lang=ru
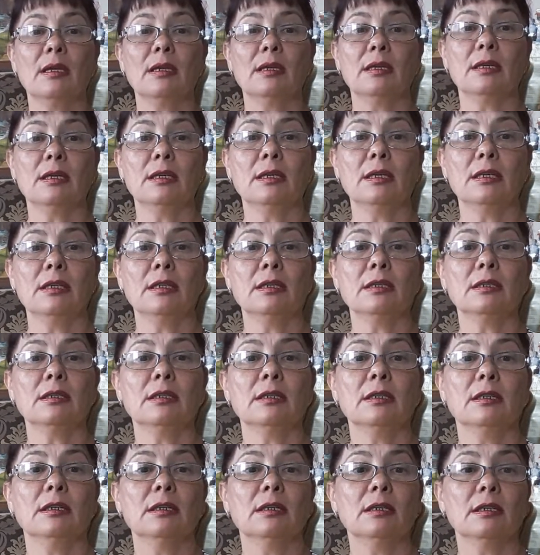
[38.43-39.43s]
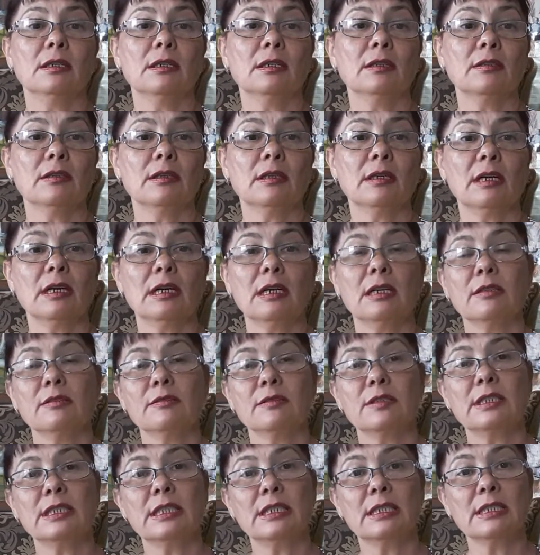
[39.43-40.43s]
И, а, а
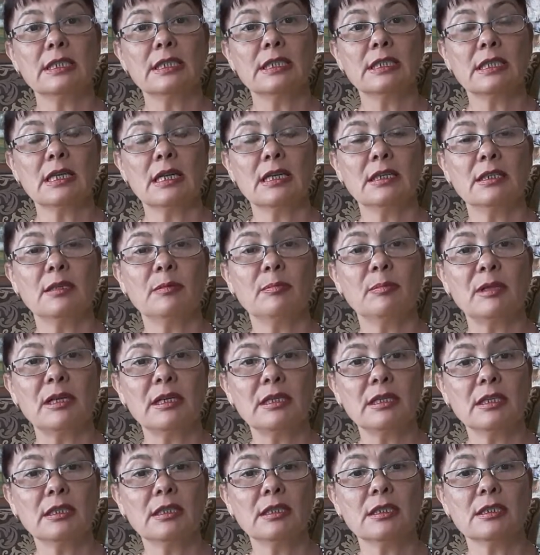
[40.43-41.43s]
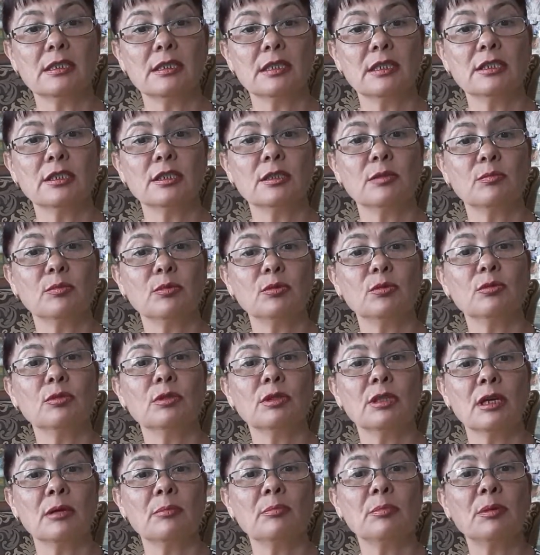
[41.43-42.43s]
все остальные планеты, значит,
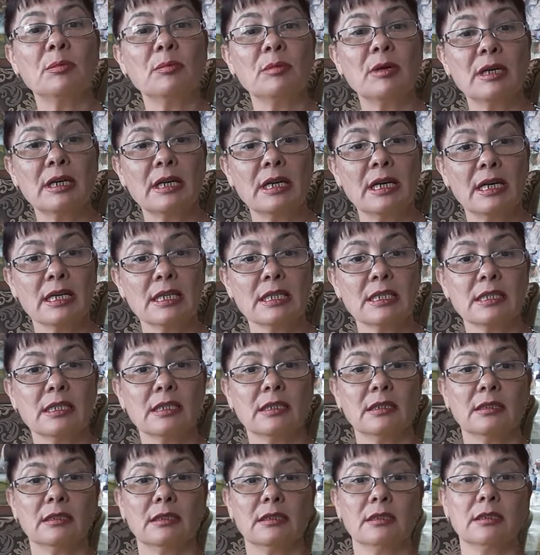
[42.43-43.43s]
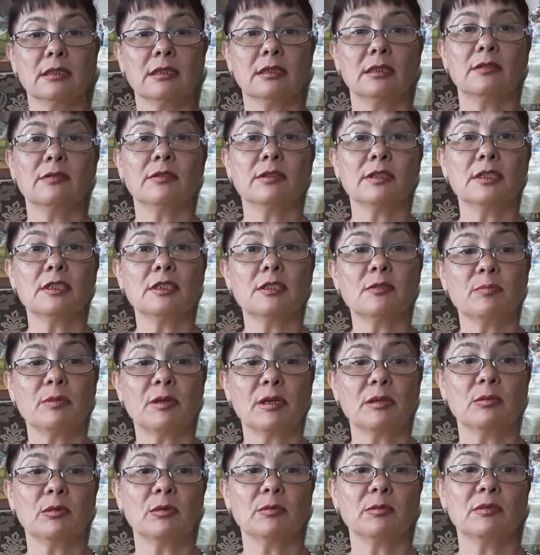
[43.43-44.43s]
будут нам помогать, э, двигаясь в
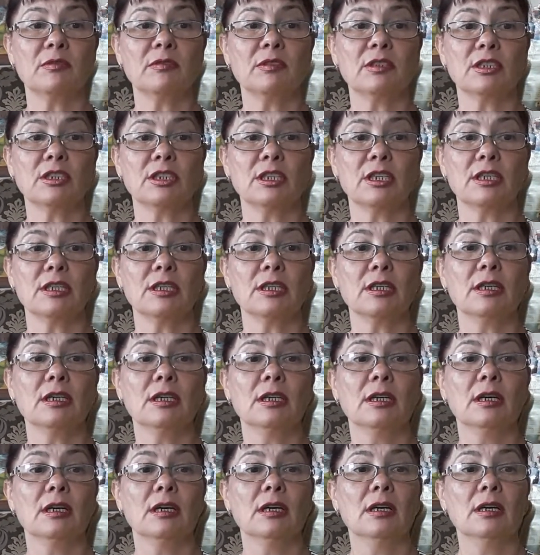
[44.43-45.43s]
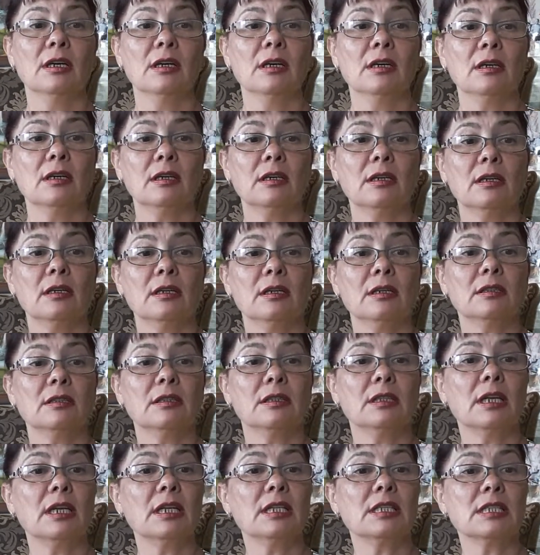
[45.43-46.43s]
прямом движении.
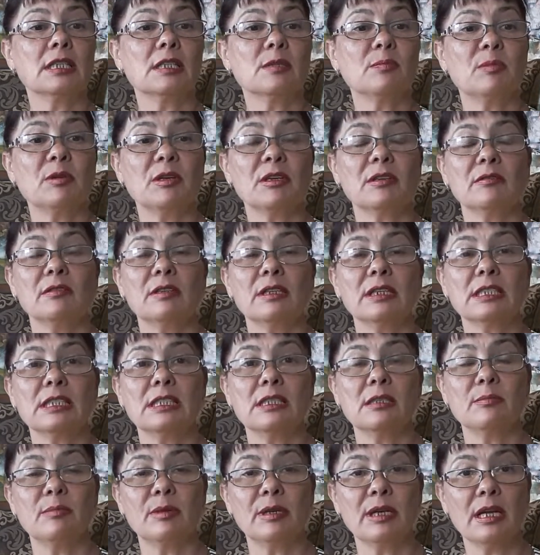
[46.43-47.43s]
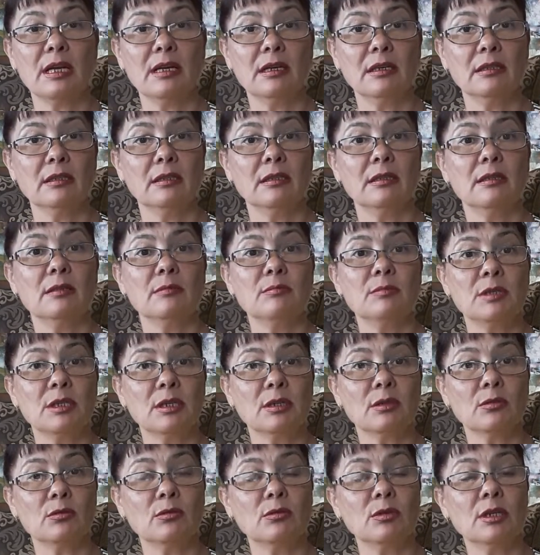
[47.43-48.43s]
31 а, октября
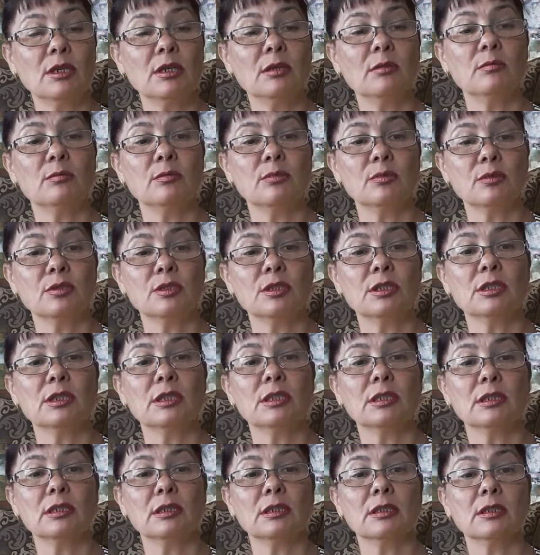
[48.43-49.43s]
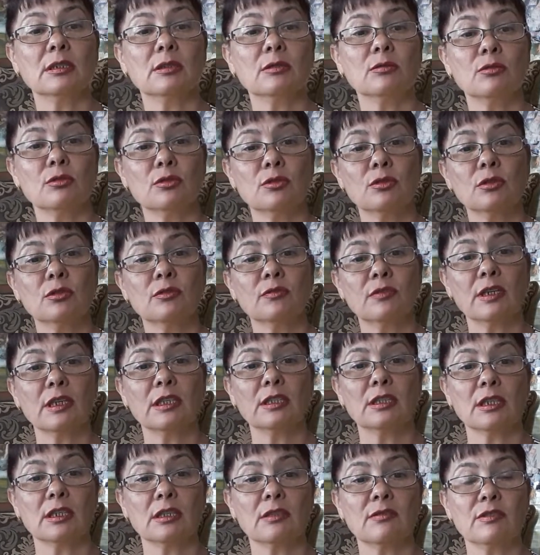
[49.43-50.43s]
Меркурий будет, э, уйдет в
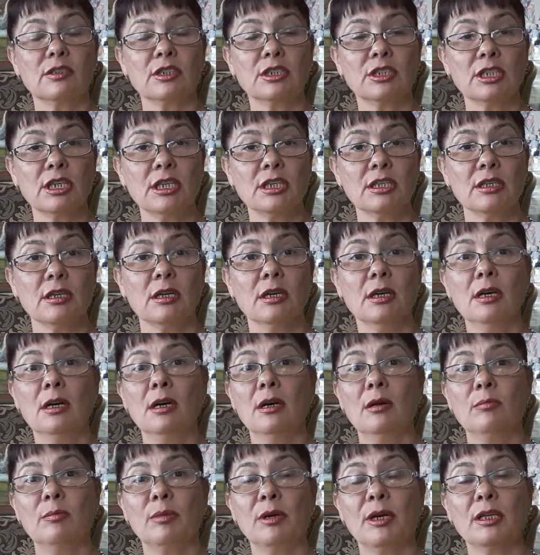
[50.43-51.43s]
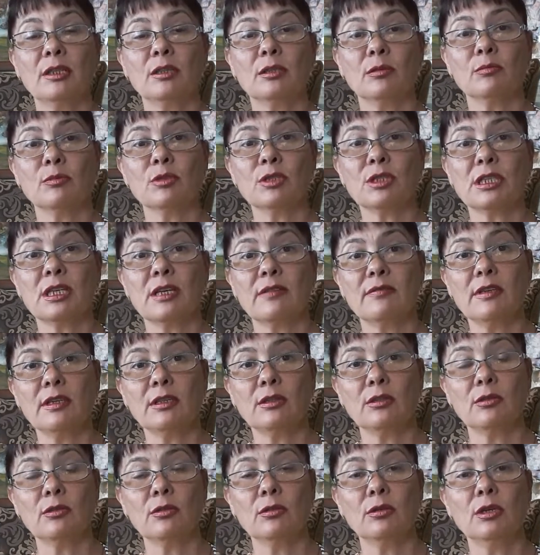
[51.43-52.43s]
ретро-движение, поэтому
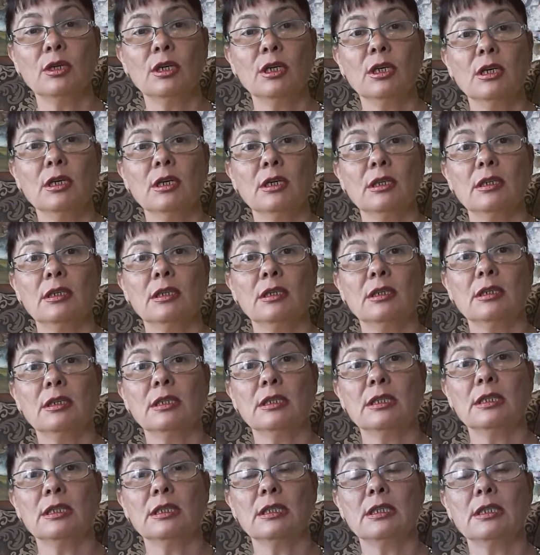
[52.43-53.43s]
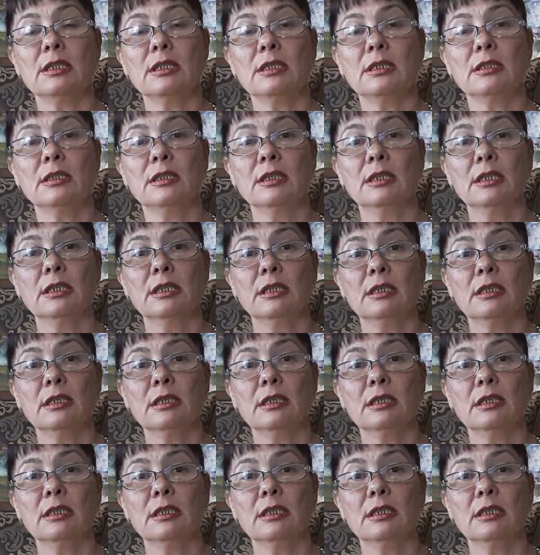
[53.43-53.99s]
советую э, и